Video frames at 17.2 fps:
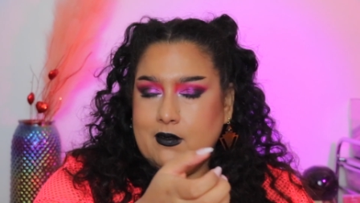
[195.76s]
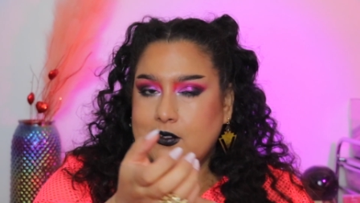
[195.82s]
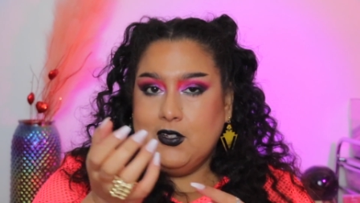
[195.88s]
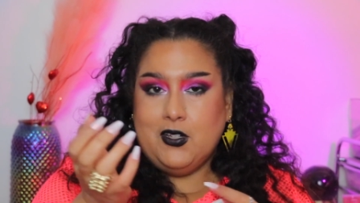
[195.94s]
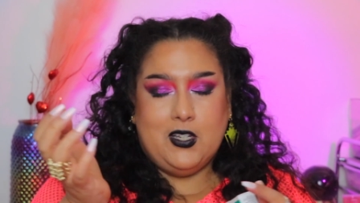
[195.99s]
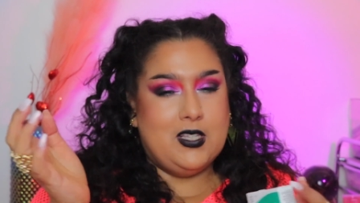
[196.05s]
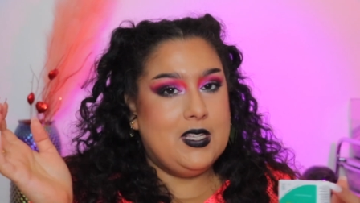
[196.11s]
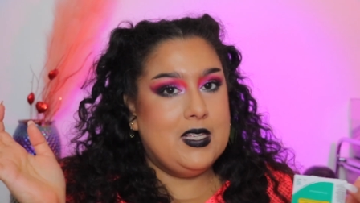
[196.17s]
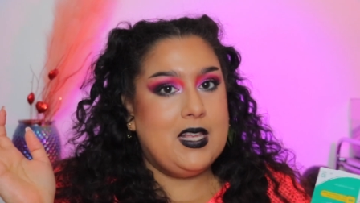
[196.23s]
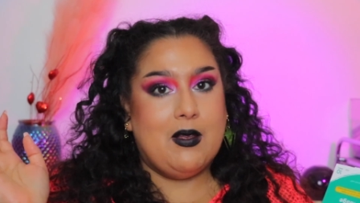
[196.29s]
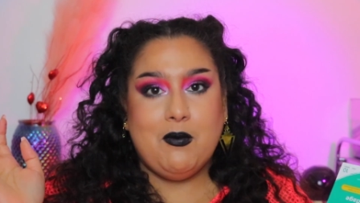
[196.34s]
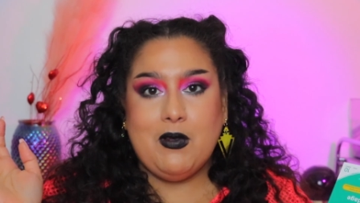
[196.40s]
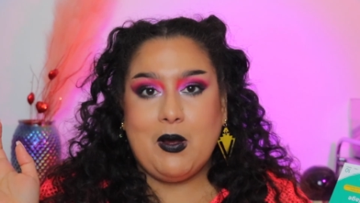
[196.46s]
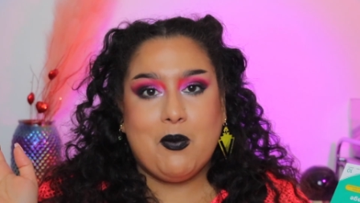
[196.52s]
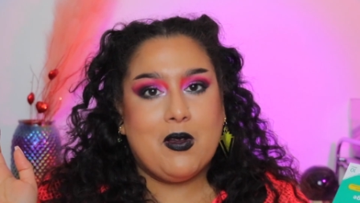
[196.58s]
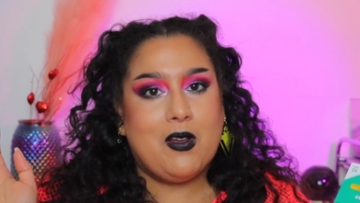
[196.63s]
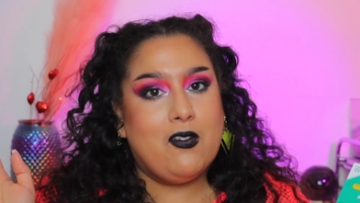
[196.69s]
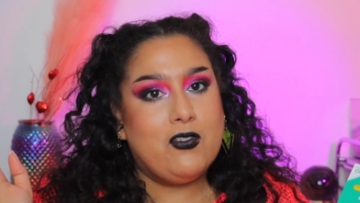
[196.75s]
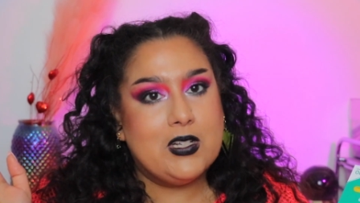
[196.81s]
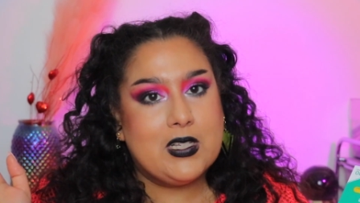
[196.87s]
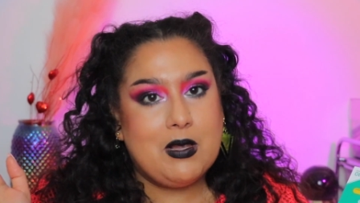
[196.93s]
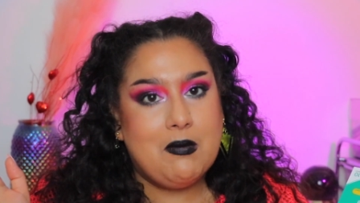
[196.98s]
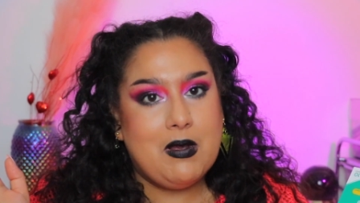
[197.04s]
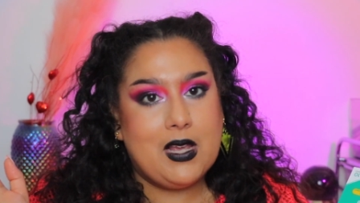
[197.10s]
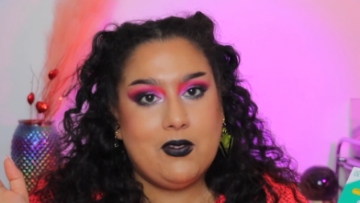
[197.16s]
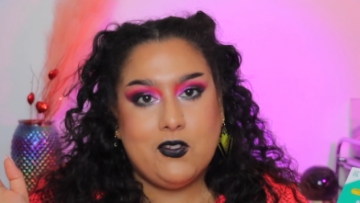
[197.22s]
ça m'est la première fois que
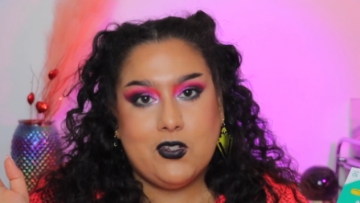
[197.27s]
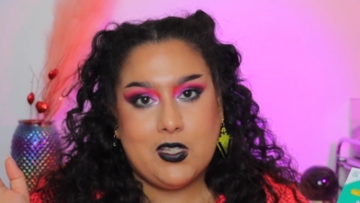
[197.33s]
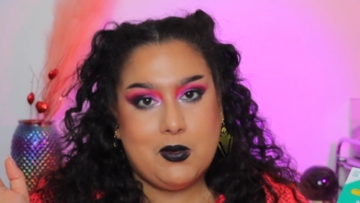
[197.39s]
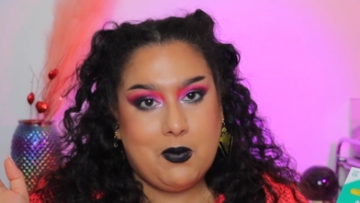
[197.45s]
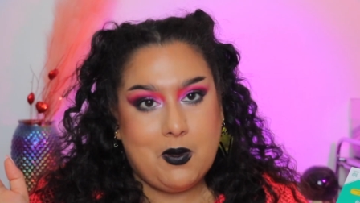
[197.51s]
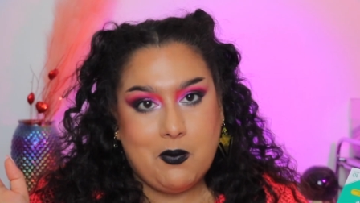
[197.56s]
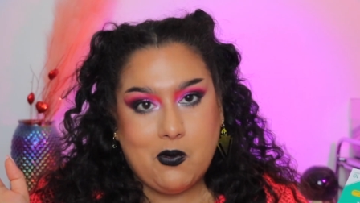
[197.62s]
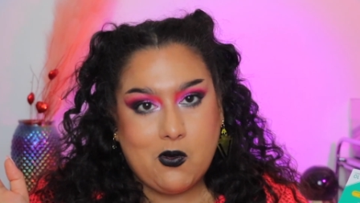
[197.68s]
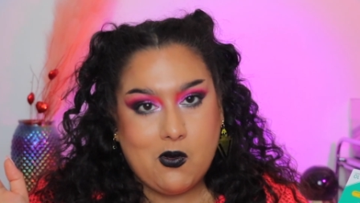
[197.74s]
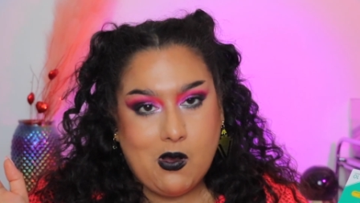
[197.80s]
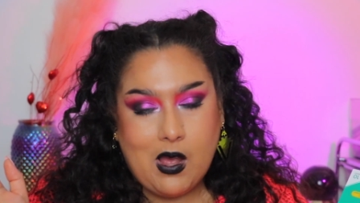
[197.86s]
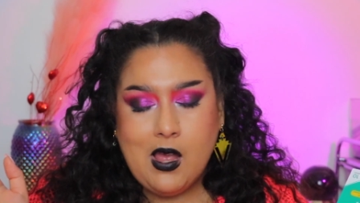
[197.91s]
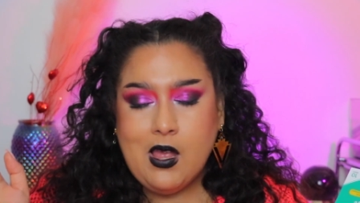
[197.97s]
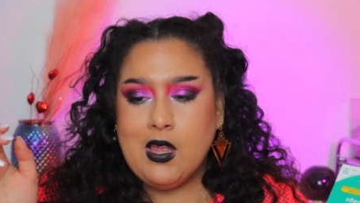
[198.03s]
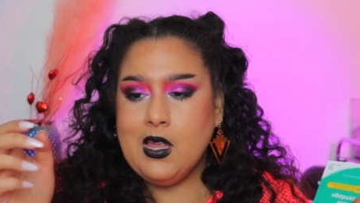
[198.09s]
ça m'arrive, je sais pas pourquoi.